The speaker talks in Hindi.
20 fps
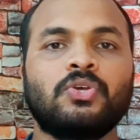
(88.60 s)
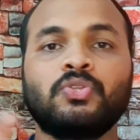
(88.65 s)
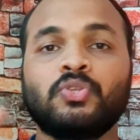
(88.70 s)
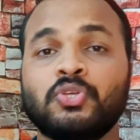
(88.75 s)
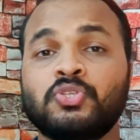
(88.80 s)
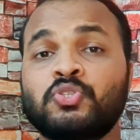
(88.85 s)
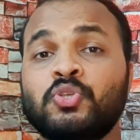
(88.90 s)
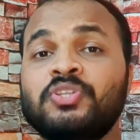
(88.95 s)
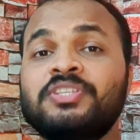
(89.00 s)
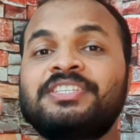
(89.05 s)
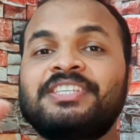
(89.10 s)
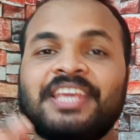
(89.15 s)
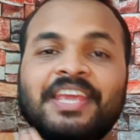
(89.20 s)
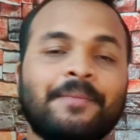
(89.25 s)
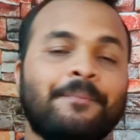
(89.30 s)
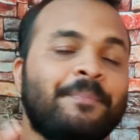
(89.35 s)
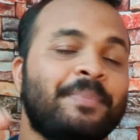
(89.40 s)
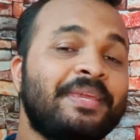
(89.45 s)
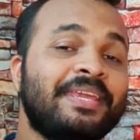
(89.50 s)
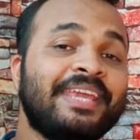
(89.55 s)
तो दोस्तों
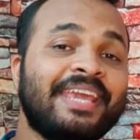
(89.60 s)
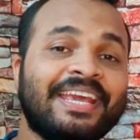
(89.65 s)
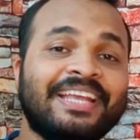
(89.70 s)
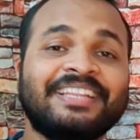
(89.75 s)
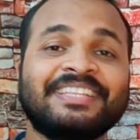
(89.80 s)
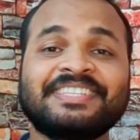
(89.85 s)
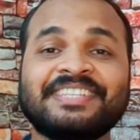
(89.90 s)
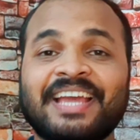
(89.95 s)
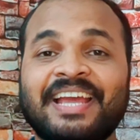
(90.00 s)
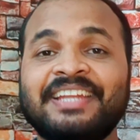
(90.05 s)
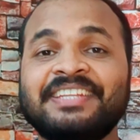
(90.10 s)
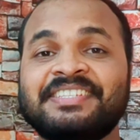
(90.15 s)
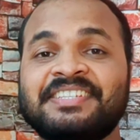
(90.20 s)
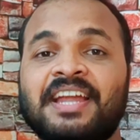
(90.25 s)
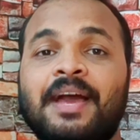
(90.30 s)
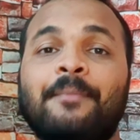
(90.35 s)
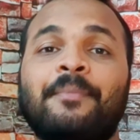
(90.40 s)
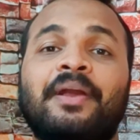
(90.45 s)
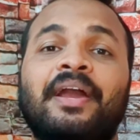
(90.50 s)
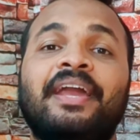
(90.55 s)
जेपी हेल्थ साइंस
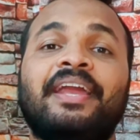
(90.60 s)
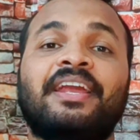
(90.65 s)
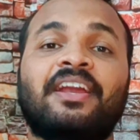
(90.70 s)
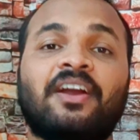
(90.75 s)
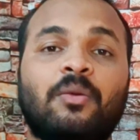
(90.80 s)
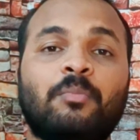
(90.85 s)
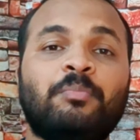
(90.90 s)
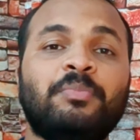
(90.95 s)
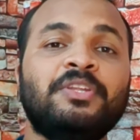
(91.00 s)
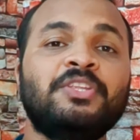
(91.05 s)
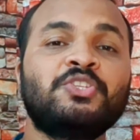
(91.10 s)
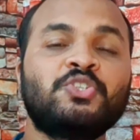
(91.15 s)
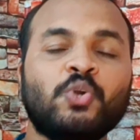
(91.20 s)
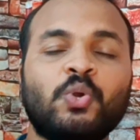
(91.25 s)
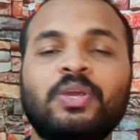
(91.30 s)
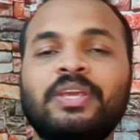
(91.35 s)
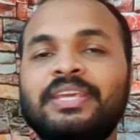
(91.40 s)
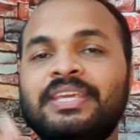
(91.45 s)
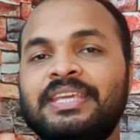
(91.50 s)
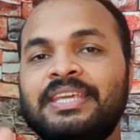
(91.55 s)
नाम का एक कंपनी जो
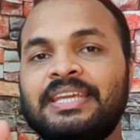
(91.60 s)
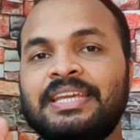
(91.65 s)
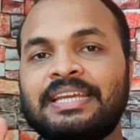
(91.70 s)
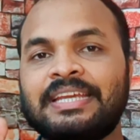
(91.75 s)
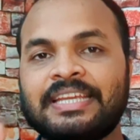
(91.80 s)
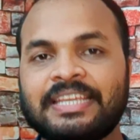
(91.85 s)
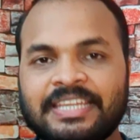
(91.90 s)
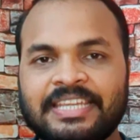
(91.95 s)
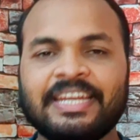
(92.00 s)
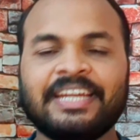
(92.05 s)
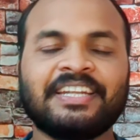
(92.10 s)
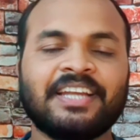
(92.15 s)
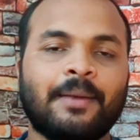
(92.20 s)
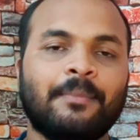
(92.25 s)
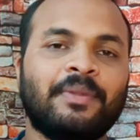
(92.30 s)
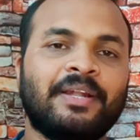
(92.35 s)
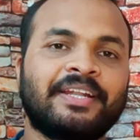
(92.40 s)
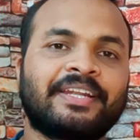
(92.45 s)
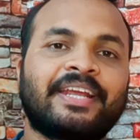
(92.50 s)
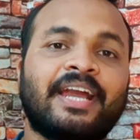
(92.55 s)
कि ये
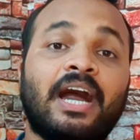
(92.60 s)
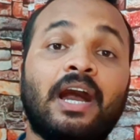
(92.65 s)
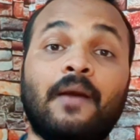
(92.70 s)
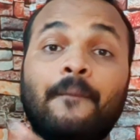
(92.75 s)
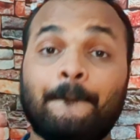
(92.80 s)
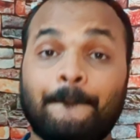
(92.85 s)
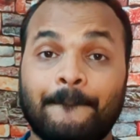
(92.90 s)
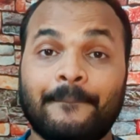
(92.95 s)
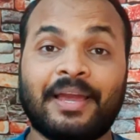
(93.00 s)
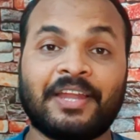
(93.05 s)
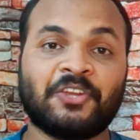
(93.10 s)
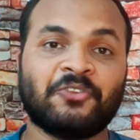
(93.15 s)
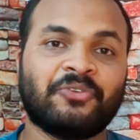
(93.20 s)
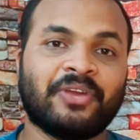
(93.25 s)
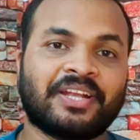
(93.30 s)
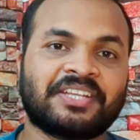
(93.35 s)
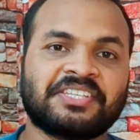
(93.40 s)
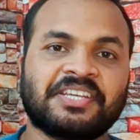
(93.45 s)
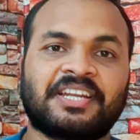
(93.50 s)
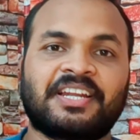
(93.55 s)
टैबलेट का
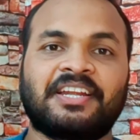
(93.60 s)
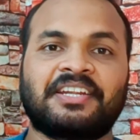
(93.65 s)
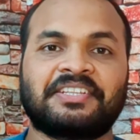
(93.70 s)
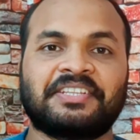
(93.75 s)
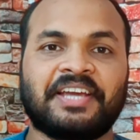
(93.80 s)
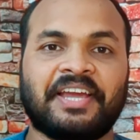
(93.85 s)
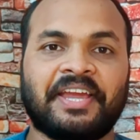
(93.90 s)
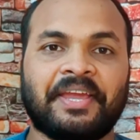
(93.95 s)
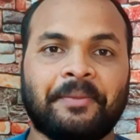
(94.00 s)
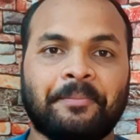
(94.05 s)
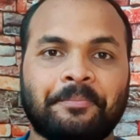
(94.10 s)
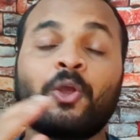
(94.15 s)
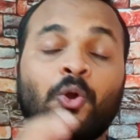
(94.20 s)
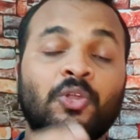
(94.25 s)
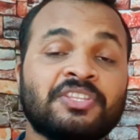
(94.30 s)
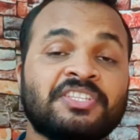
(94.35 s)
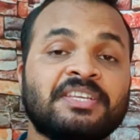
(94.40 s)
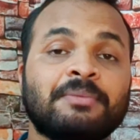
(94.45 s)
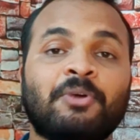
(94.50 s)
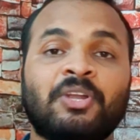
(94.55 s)
मैन्युफैक्चर करता है
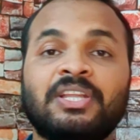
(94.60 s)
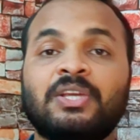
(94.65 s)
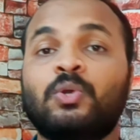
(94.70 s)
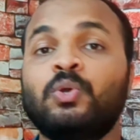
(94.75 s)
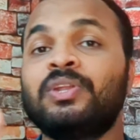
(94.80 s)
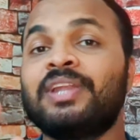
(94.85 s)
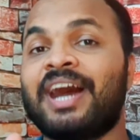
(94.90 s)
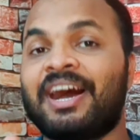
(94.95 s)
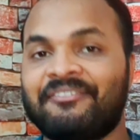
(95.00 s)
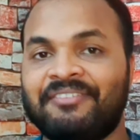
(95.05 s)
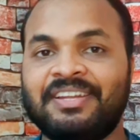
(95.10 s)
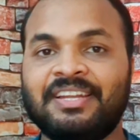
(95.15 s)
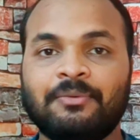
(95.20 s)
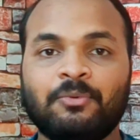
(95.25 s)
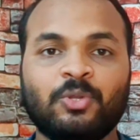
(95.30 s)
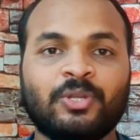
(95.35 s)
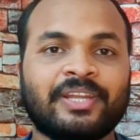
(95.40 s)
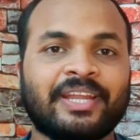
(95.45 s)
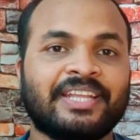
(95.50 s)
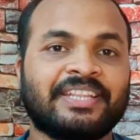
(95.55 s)
कौन से मॉलिक्यूल
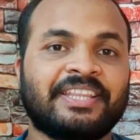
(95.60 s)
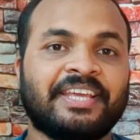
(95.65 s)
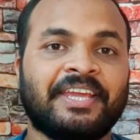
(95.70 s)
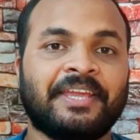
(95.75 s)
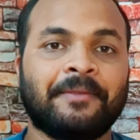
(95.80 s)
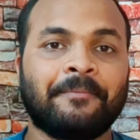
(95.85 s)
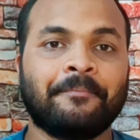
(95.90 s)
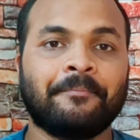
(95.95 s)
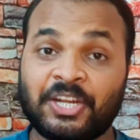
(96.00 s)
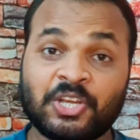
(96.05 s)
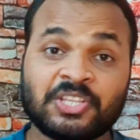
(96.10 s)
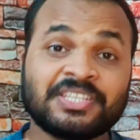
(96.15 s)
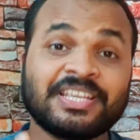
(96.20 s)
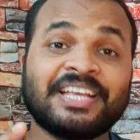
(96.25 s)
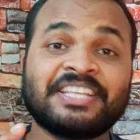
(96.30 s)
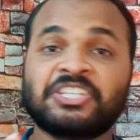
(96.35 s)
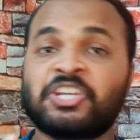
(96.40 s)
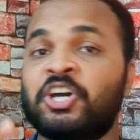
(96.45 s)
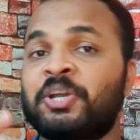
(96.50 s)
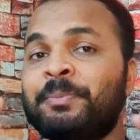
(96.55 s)
अवेलेबल रहते हैं फेरोस
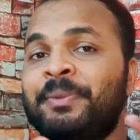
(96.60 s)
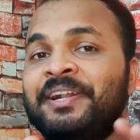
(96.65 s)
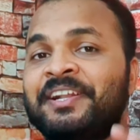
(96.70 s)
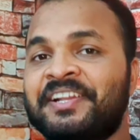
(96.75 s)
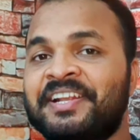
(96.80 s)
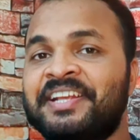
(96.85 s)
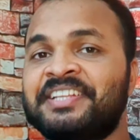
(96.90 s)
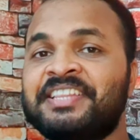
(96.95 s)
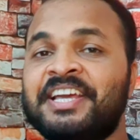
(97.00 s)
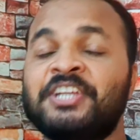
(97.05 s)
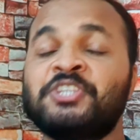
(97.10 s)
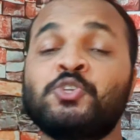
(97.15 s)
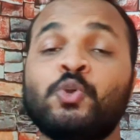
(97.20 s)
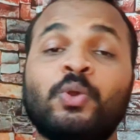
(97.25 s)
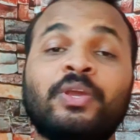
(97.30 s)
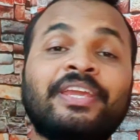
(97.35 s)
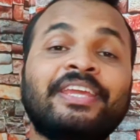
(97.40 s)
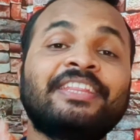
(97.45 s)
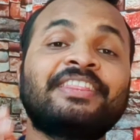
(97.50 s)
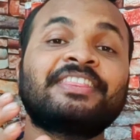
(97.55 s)
एस्कॉर्बेट रहता है
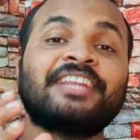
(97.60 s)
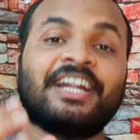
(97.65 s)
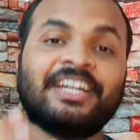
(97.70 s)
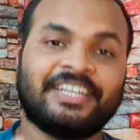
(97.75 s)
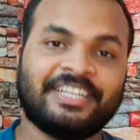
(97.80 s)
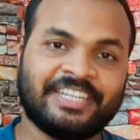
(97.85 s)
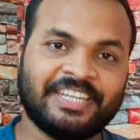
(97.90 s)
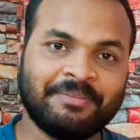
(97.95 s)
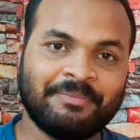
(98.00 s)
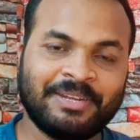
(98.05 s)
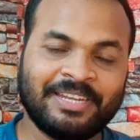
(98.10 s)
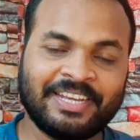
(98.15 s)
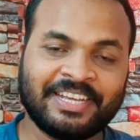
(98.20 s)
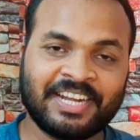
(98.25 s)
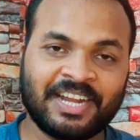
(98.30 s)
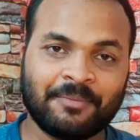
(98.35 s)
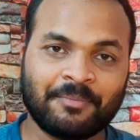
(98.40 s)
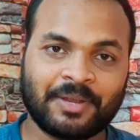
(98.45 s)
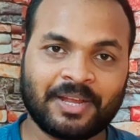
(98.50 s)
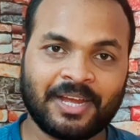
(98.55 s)
जो कि 30
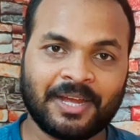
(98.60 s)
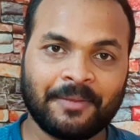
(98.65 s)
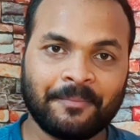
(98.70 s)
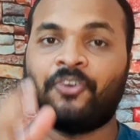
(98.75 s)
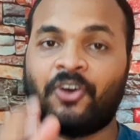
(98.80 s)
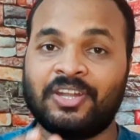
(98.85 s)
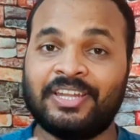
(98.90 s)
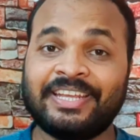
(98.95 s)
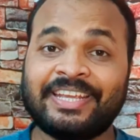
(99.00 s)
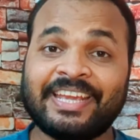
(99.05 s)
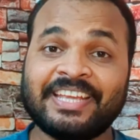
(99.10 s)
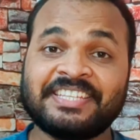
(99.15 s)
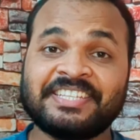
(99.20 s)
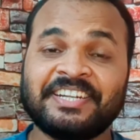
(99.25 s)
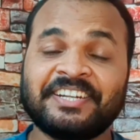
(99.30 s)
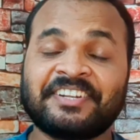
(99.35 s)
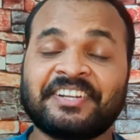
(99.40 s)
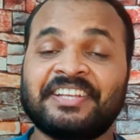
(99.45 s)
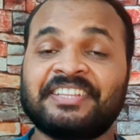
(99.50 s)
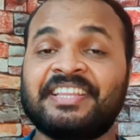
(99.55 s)
मिलीग्राम का फॉलिक
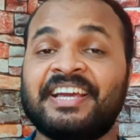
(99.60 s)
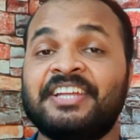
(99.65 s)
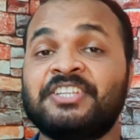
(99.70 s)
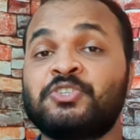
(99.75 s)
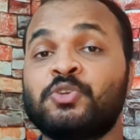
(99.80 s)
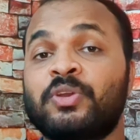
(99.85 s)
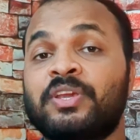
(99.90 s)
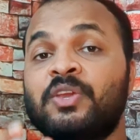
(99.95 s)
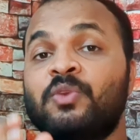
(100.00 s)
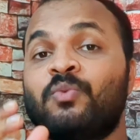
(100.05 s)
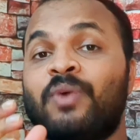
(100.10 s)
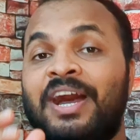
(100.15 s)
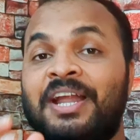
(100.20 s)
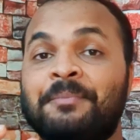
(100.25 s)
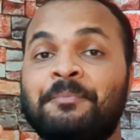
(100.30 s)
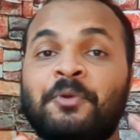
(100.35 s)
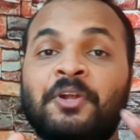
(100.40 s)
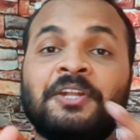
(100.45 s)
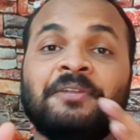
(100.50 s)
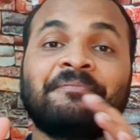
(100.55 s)
एसिड रहता है जो कि
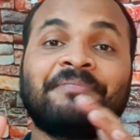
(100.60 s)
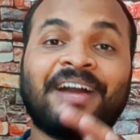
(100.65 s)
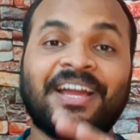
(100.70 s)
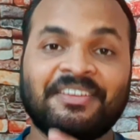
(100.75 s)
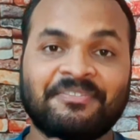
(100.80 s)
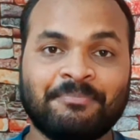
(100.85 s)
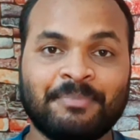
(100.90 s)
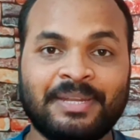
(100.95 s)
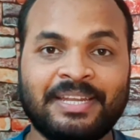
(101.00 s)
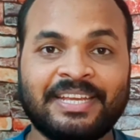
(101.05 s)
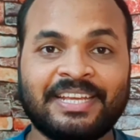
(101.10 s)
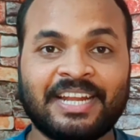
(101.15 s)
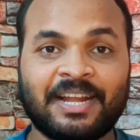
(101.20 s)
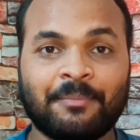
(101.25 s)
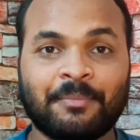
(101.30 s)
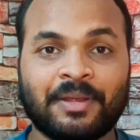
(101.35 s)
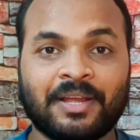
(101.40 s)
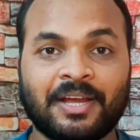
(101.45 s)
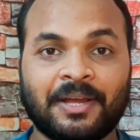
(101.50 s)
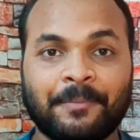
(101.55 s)
1.5
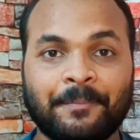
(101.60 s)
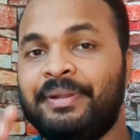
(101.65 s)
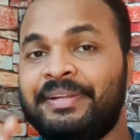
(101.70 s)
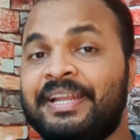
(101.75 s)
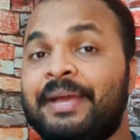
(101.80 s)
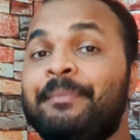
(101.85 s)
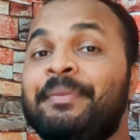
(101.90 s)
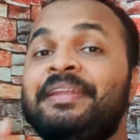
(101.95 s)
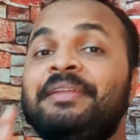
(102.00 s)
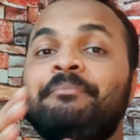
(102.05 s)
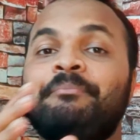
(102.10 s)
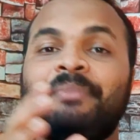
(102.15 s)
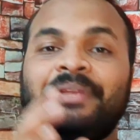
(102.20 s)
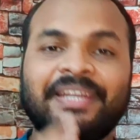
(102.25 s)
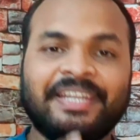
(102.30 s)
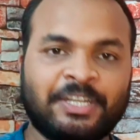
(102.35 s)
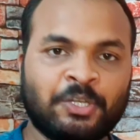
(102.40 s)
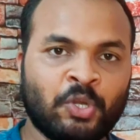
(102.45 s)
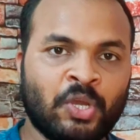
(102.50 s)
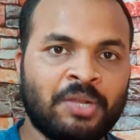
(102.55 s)
मिलीग्राम का विटामिन
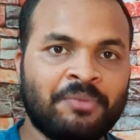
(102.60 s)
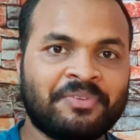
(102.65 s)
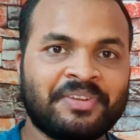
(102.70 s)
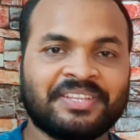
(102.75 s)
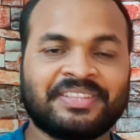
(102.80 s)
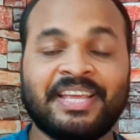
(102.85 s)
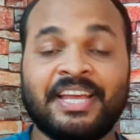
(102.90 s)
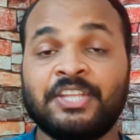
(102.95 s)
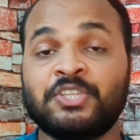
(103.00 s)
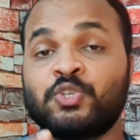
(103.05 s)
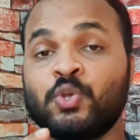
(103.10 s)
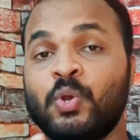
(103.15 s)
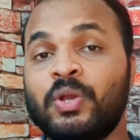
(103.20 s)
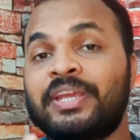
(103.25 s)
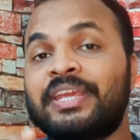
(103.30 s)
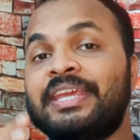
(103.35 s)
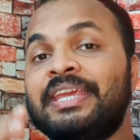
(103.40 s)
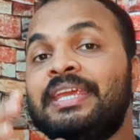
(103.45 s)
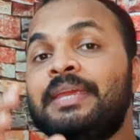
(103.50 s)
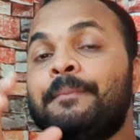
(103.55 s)
बी ट्वेल्व रहता है जो
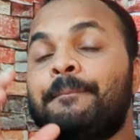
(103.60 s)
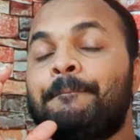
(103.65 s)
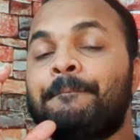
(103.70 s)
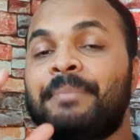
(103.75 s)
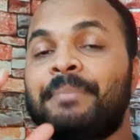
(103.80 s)
कि